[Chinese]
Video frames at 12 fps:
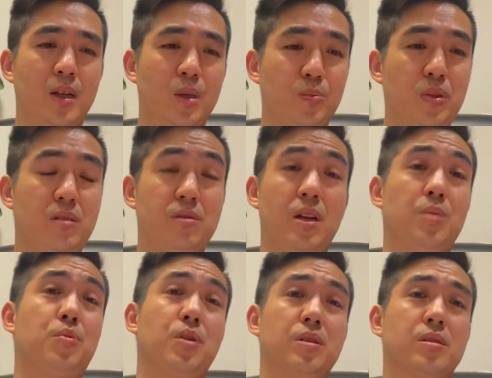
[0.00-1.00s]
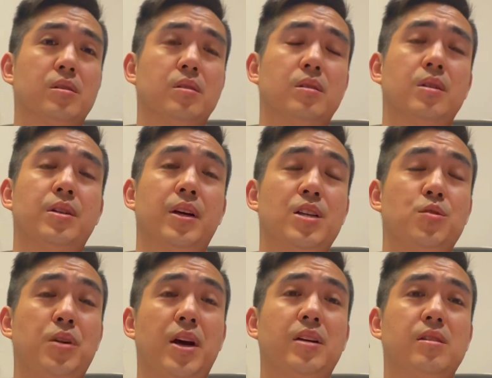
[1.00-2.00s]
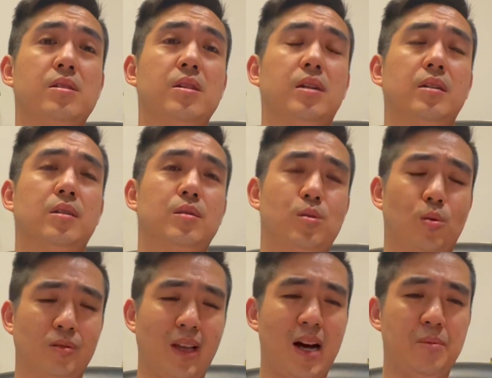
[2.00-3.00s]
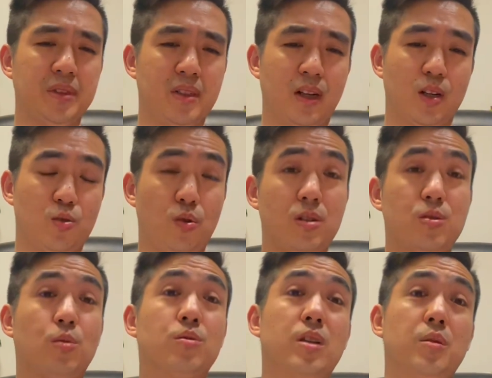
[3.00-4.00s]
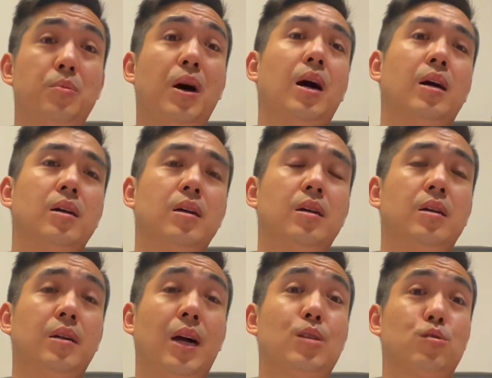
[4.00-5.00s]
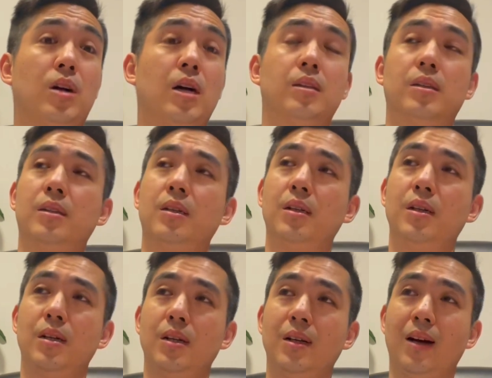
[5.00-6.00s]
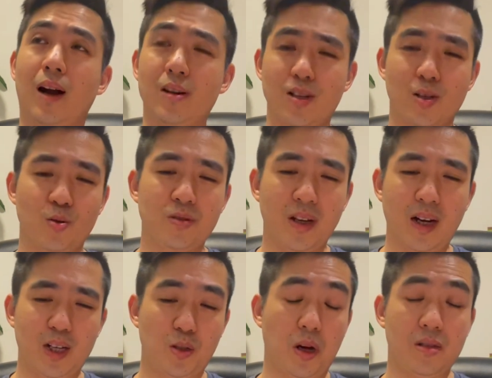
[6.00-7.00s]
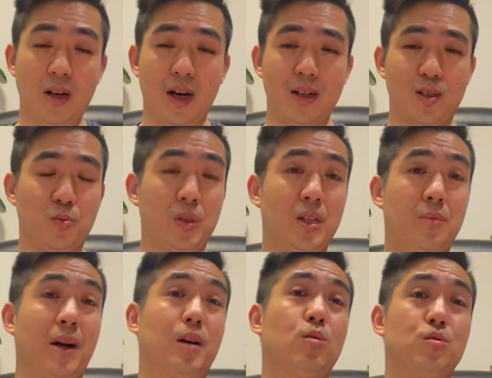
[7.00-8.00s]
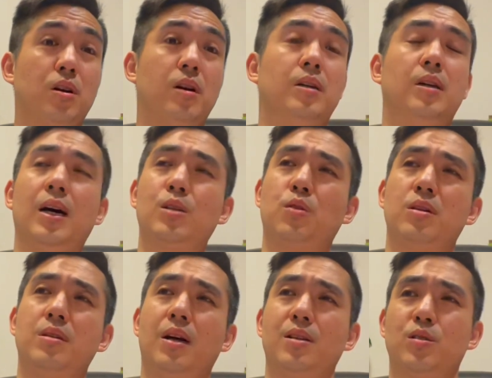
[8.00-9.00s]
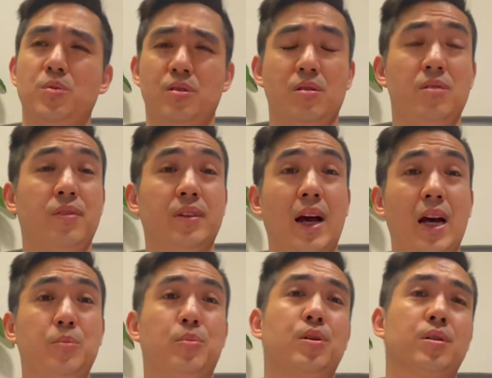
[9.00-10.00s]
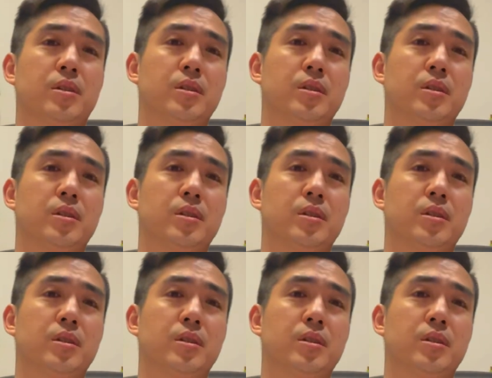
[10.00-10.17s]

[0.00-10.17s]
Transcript: Pete Sampras 和这个 Andre Agassi 啊，从他们的这个双雄争霸开始看的。而且中间还穿插了什么 Michael Chang，还穿插了什么 Stephen Adberg，